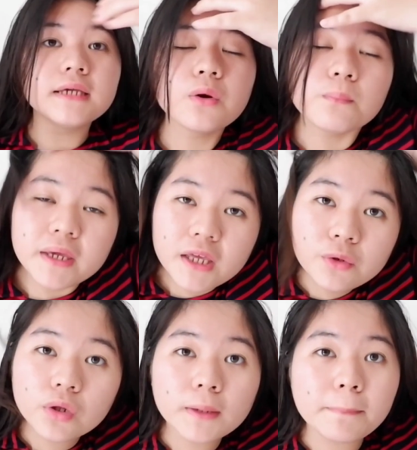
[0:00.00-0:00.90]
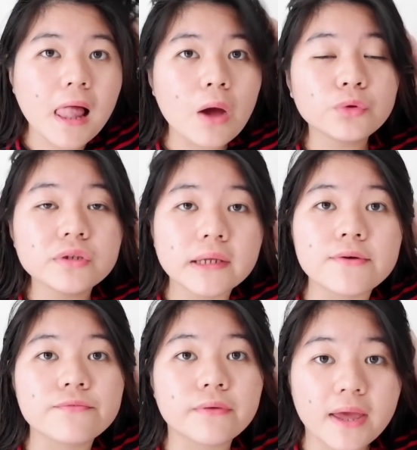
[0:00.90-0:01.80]
yang bikin kue kepala aku tuh
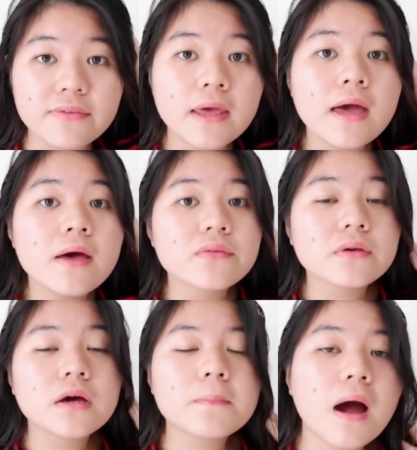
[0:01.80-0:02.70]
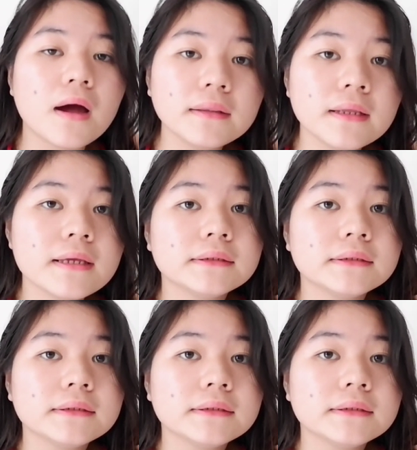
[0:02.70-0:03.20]
jadi fresh segar banget